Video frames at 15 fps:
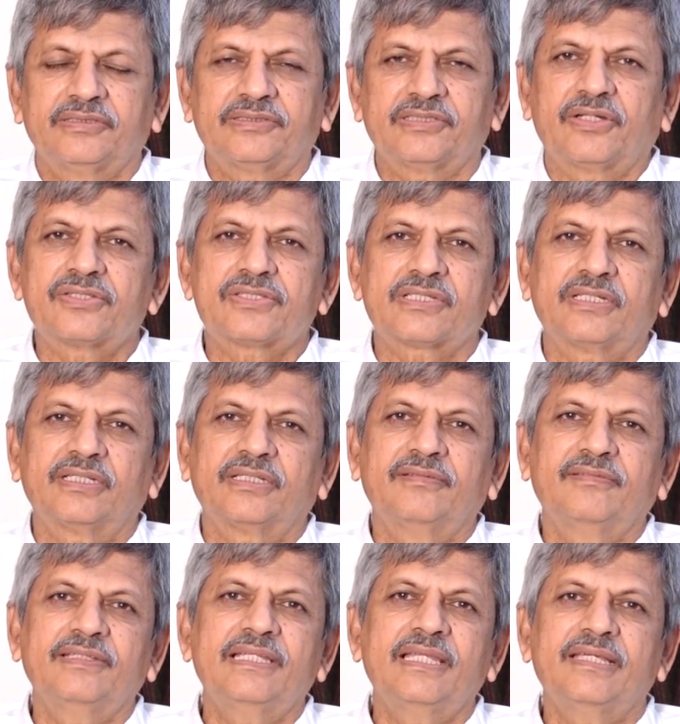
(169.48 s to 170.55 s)

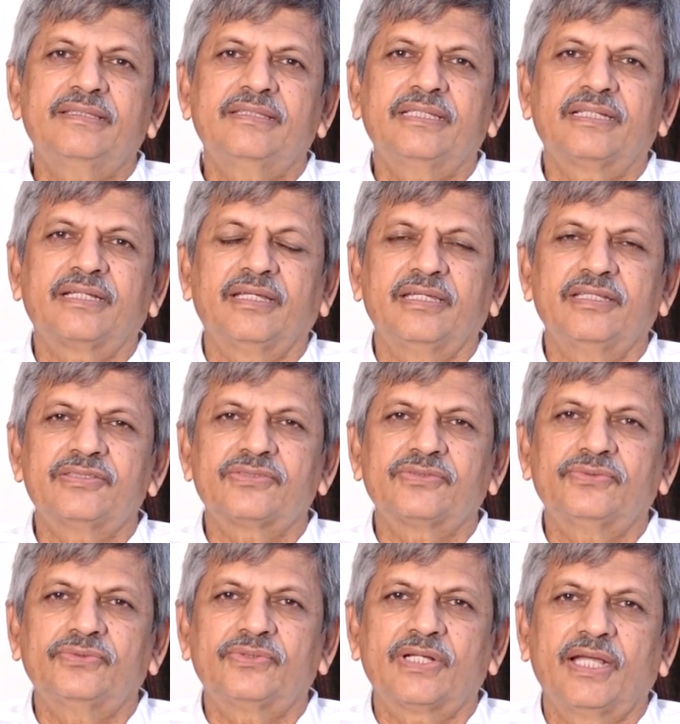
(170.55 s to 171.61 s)
సంవత్సరానికి వీలైతే కనీసం
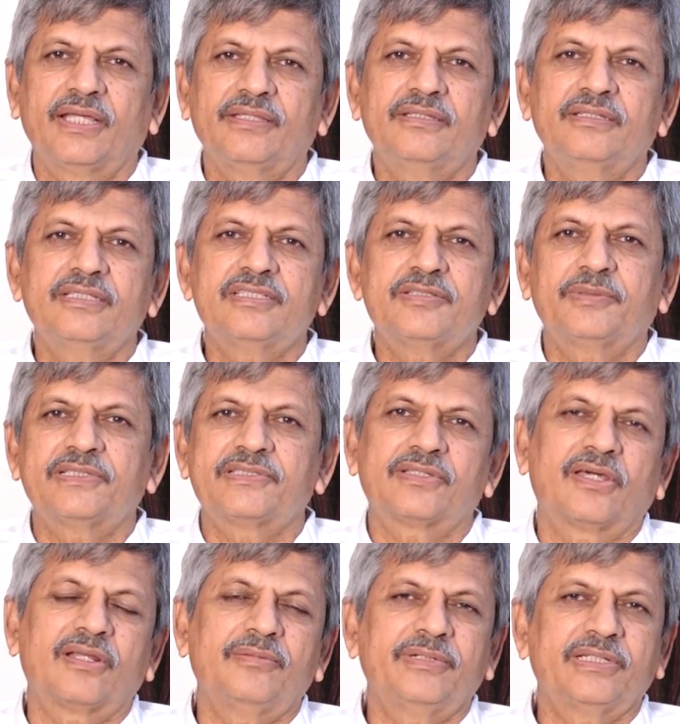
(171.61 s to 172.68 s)
ఒక ఐదు నుంచి పది
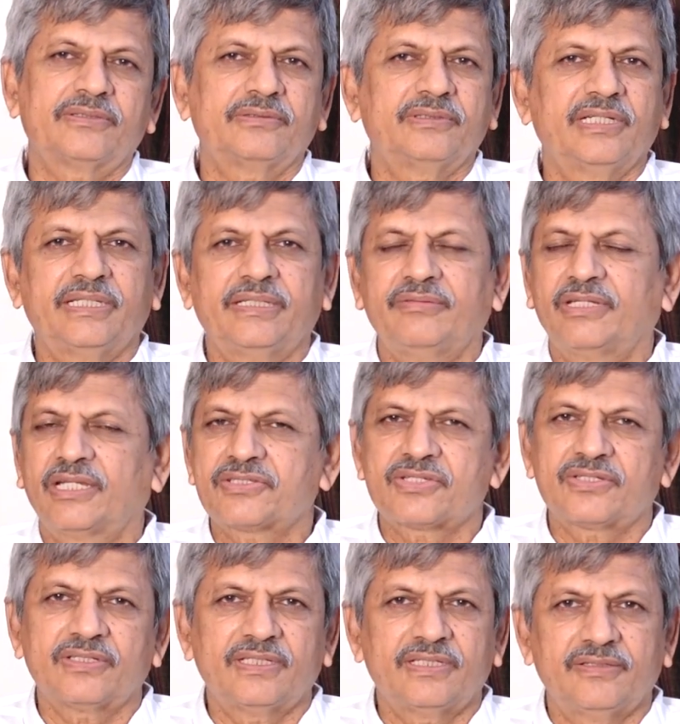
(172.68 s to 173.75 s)
సార్లు పెట్టుకోండి ఏమి
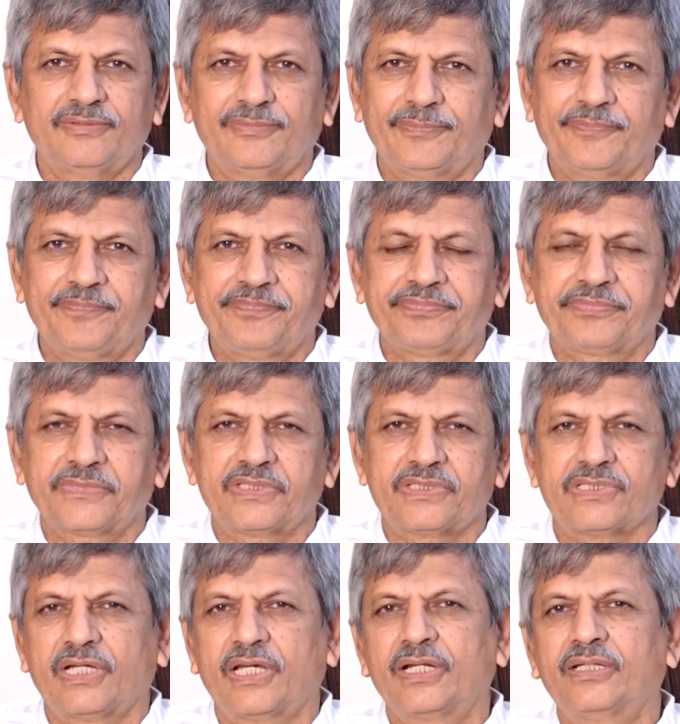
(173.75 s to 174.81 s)
నష్టం లేదు
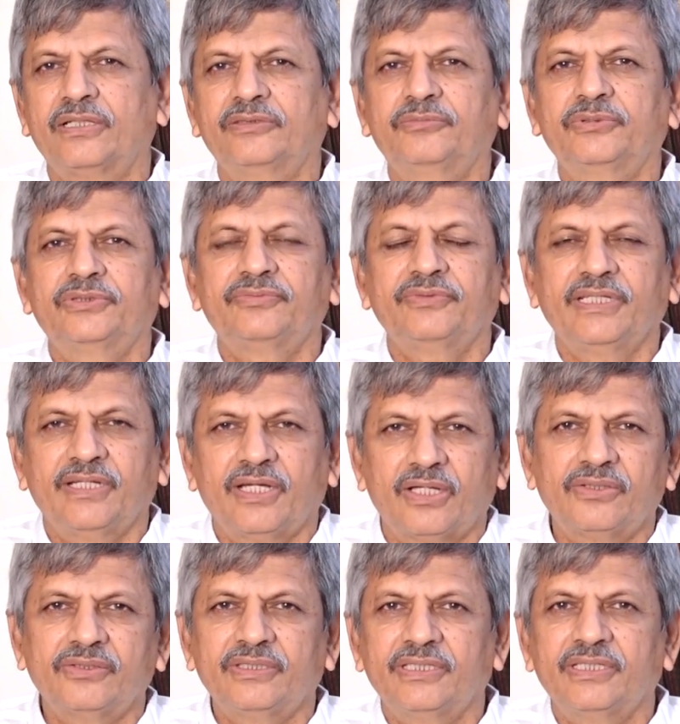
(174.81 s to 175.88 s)
చాలా అద్భుతమైన
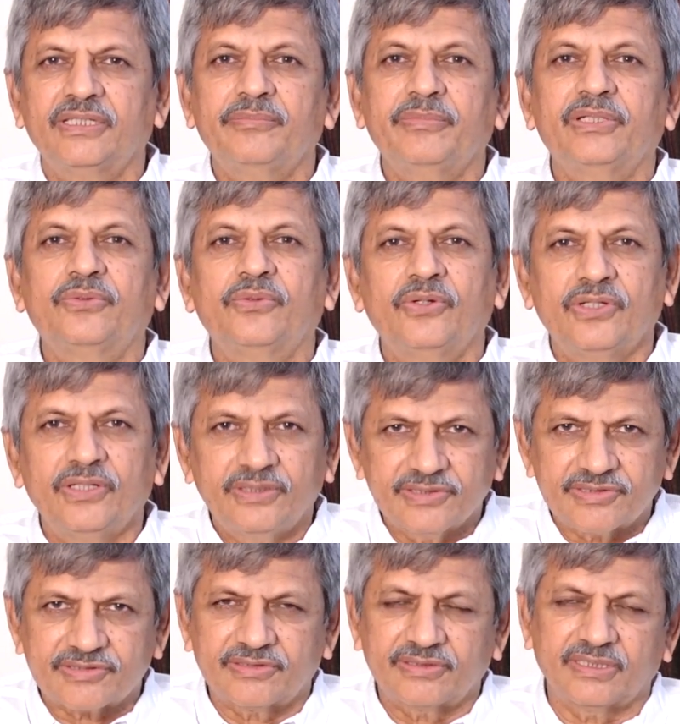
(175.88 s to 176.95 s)
ఆరోగ్యాన్ని మీ గోర్లకి
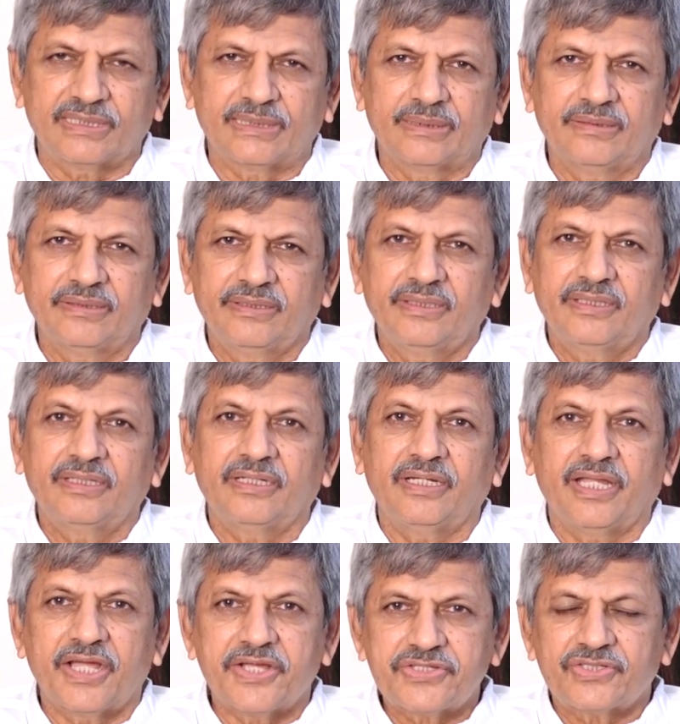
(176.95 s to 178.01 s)
ఇస్తుంది
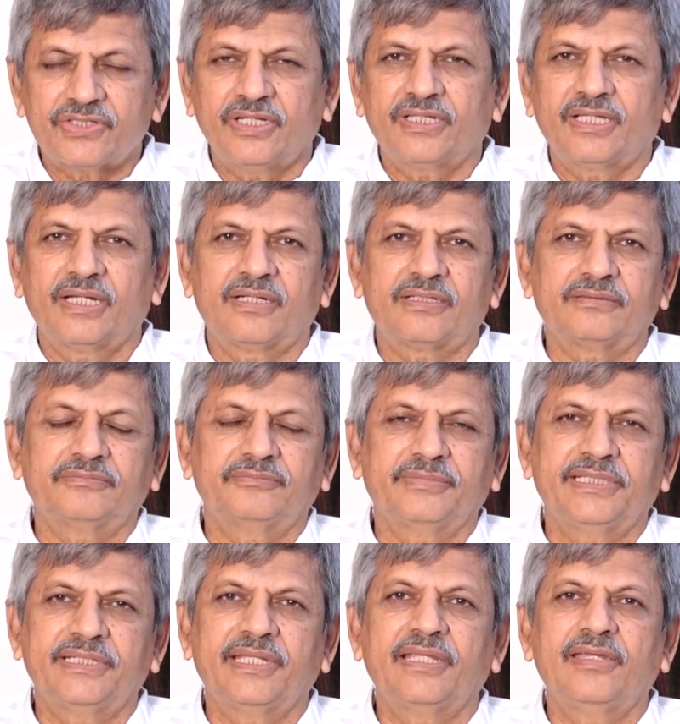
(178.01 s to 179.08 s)
న్యాచురల్ కలర్
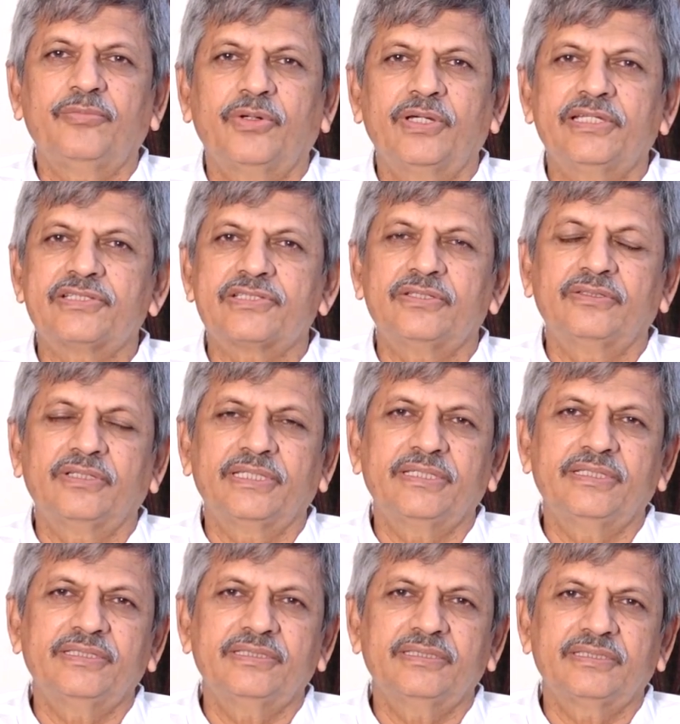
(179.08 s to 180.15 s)
మీరు నెయిల్ పాలిష్లో
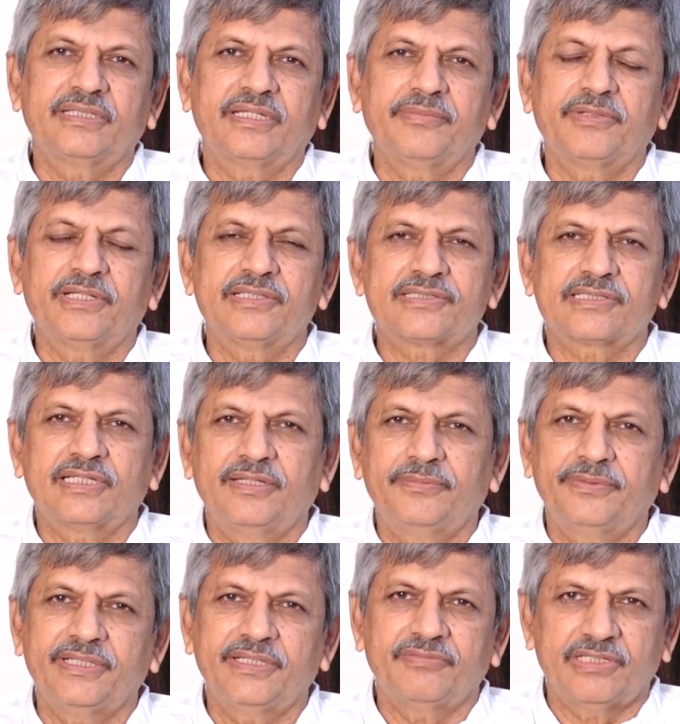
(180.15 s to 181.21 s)
అయ్యే కెమికల్స్
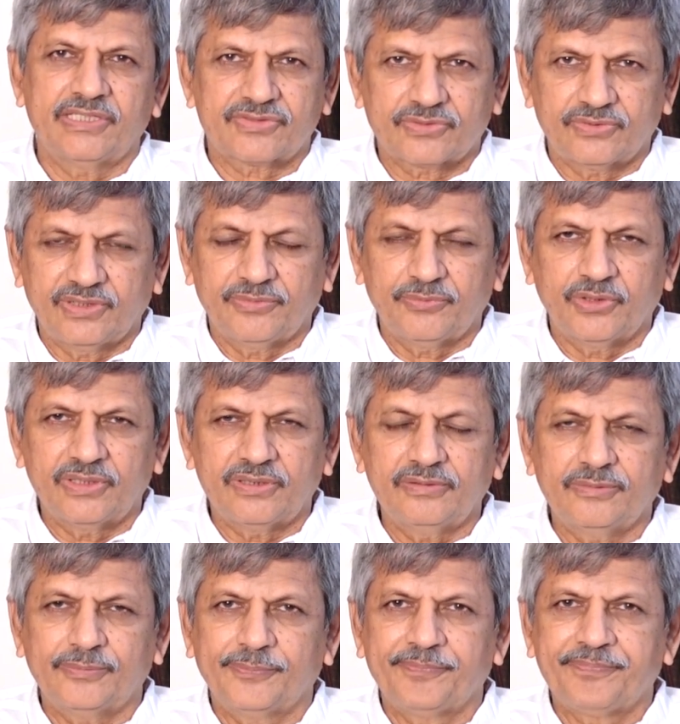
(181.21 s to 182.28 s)
కలిపినవి వేసుకునే బదులు
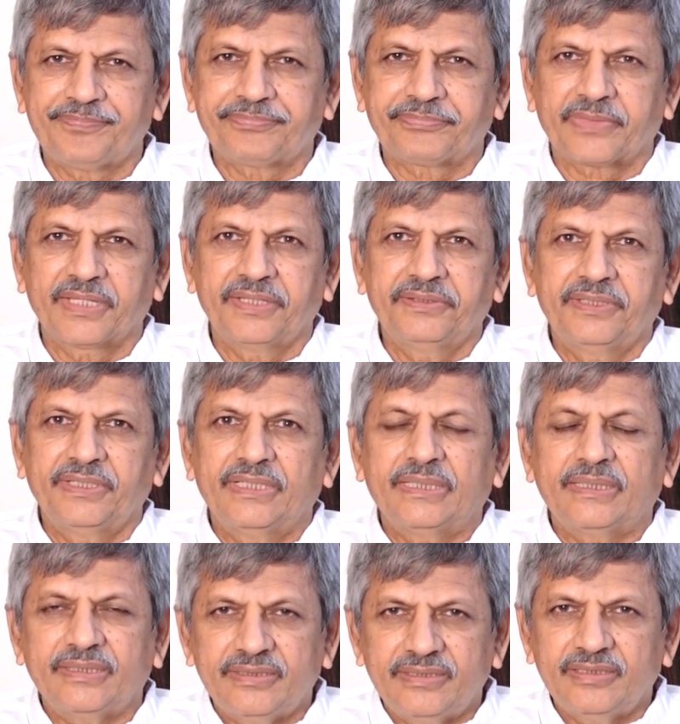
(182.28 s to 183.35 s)

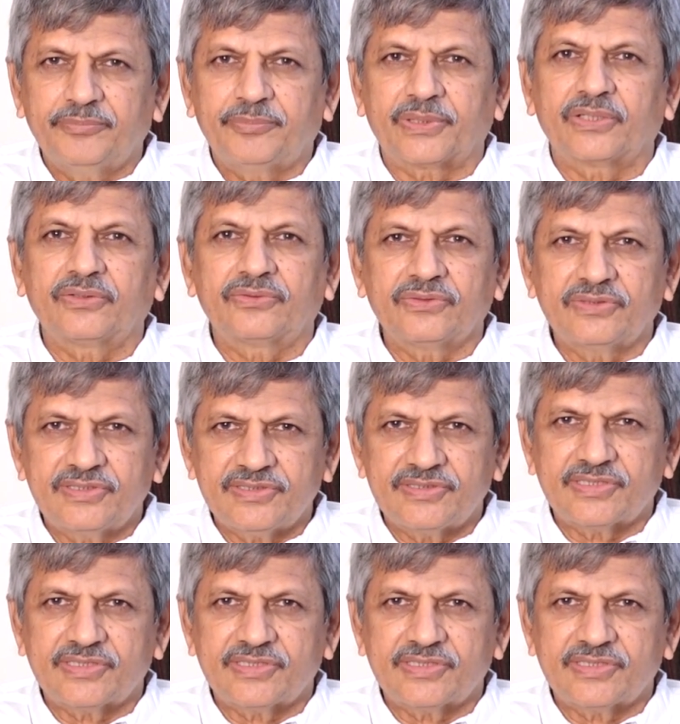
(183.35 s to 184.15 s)
ఇది ప్రకృతి